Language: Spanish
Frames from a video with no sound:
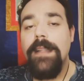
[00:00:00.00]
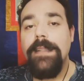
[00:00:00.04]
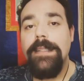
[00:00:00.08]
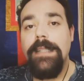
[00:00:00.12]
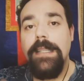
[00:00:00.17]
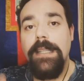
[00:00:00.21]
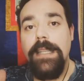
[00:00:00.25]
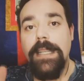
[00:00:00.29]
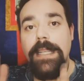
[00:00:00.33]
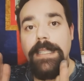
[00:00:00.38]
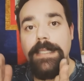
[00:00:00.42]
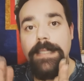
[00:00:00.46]

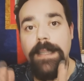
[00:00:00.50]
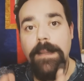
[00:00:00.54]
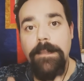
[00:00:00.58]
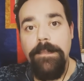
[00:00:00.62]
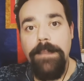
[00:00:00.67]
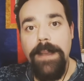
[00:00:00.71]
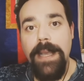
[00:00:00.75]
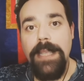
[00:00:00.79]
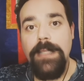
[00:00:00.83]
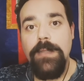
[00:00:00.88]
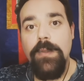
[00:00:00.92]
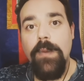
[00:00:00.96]
Tiene que ser
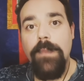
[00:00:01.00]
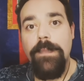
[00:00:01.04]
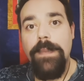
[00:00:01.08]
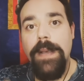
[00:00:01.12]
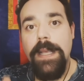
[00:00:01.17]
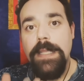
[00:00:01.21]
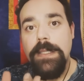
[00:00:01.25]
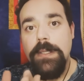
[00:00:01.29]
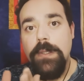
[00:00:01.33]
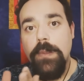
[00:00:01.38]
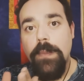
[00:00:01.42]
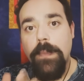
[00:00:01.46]
paso a
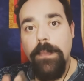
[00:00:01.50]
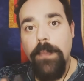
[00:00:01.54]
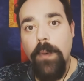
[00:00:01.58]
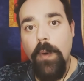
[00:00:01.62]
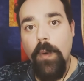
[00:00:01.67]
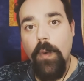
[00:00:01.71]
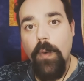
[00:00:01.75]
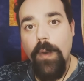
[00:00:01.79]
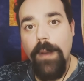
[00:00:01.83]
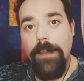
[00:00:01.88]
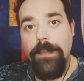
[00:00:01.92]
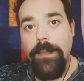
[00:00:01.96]
paso,
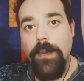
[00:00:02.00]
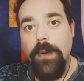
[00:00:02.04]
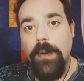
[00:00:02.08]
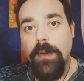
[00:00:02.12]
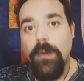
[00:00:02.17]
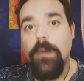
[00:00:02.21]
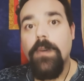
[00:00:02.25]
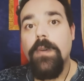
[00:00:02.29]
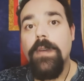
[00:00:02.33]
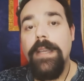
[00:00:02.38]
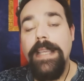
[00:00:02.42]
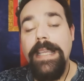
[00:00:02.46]
poco a
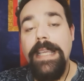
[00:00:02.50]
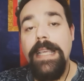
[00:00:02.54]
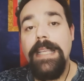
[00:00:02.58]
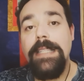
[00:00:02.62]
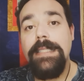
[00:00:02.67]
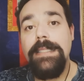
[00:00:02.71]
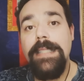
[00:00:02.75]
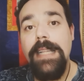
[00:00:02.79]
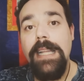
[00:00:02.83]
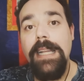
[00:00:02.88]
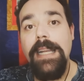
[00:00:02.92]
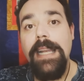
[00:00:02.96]
poco. Y
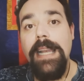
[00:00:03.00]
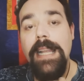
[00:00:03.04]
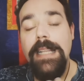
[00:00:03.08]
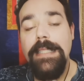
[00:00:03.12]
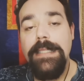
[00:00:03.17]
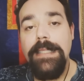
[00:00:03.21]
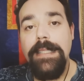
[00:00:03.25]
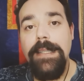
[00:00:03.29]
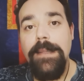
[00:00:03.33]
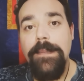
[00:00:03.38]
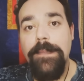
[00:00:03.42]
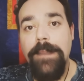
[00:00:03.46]
esta
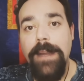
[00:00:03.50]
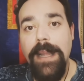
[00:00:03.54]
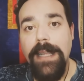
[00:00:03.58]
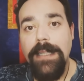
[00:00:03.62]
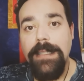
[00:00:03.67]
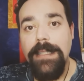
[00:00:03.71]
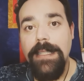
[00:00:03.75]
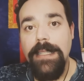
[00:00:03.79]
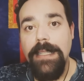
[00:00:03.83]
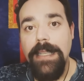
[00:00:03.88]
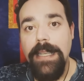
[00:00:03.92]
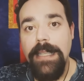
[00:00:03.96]
clase de
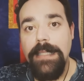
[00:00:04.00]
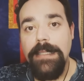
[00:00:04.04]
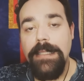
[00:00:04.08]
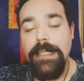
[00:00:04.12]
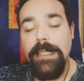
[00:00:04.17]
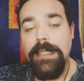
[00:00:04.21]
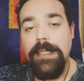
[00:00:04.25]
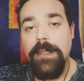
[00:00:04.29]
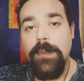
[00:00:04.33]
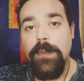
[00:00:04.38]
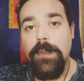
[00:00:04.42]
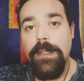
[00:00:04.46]
prácticas
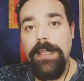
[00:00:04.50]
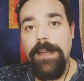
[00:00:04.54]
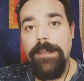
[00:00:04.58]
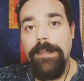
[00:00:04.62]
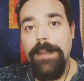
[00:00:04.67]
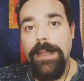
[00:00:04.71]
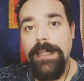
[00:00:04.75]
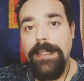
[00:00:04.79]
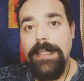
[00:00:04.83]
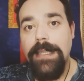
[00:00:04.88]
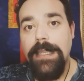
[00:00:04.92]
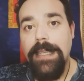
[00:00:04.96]
que te voy a
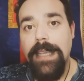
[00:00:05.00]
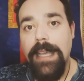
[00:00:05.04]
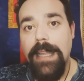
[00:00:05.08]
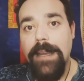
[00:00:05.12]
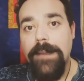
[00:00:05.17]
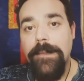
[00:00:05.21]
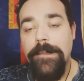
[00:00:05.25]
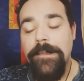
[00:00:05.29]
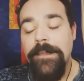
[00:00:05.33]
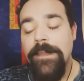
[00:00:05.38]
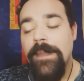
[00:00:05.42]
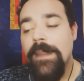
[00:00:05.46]

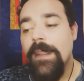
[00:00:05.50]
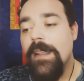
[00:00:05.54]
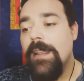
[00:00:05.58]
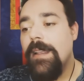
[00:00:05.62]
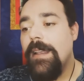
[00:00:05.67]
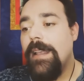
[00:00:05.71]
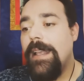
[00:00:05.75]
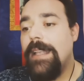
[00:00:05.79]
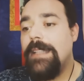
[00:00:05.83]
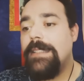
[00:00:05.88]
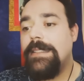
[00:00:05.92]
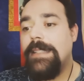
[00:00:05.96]
platicar,
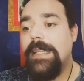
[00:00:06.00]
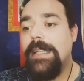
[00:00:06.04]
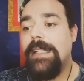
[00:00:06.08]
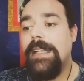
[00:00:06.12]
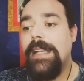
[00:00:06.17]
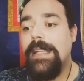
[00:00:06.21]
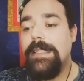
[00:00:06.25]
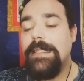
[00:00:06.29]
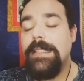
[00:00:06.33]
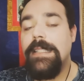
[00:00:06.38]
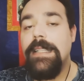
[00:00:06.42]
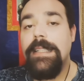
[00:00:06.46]
esta
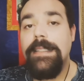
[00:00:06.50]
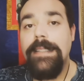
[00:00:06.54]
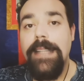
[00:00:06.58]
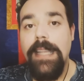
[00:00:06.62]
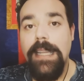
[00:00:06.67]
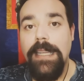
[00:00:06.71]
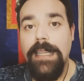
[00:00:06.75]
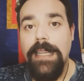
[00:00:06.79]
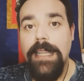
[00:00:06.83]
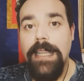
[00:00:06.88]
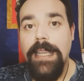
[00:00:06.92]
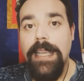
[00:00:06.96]
clase de
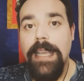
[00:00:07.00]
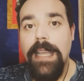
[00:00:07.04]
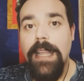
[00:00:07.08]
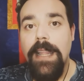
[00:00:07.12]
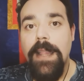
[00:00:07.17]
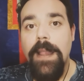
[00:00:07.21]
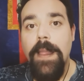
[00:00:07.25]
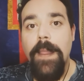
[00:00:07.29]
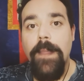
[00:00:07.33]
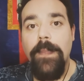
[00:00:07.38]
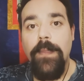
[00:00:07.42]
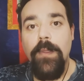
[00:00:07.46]
técnica,
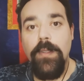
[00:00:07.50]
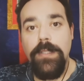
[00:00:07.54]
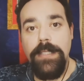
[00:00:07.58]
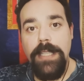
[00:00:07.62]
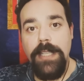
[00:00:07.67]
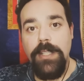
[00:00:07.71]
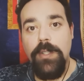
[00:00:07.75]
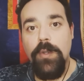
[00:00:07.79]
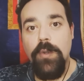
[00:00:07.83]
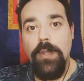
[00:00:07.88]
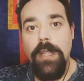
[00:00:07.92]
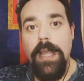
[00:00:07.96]
nos
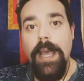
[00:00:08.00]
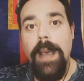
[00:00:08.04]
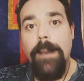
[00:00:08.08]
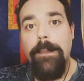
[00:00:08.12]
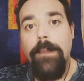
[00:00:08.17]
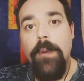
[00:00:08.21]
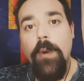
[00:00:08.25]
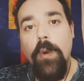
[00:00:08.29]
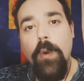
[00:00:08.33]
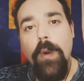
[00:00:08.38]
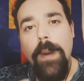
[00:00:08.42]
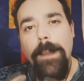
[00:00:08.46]
ayuda
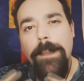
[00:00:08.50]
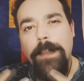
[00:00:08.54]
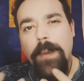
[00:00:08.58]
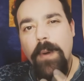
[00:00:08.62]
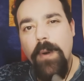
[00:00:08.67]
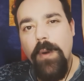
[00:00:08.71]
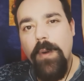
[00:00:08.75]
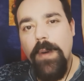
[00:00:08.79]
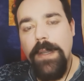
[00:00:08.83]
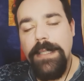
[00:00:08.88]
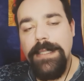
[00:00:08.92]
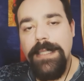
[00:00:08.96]
a poco a
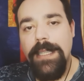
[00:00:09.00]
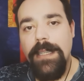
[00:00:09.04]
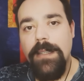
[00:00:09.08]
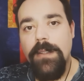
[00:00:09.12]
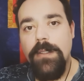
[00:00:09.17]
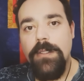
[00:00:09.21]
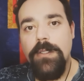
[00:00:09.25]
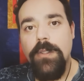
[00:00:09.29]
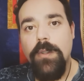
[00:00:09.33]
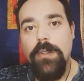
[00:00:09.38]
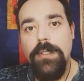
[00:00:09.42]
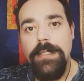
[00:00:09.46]
poco a
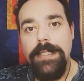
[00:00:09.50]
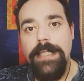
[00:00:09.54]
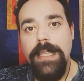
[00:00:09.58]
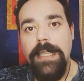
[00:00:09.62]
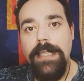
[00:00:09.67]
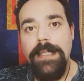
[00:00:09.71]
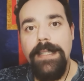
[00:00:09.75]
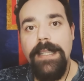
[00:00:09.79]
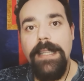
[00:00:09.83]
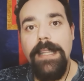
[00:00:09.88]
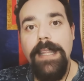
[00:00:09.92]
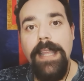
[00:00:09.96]
hacernos
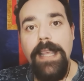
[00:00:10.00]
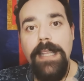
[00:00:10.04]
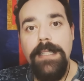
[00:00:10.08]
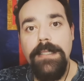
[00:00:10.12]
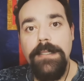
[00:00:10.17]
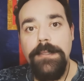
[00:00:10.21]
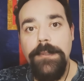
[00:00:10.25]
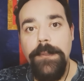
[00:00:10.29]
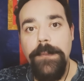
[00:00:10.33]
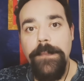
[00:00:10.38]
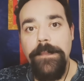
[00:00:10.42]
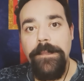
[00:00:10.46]
consciente de
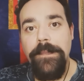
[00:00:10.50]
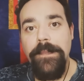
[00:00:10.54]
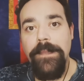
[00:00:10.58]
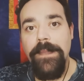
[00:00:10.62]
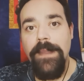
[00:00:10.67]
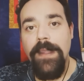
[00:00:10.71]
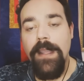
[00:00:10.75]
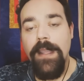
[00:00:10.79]
esto.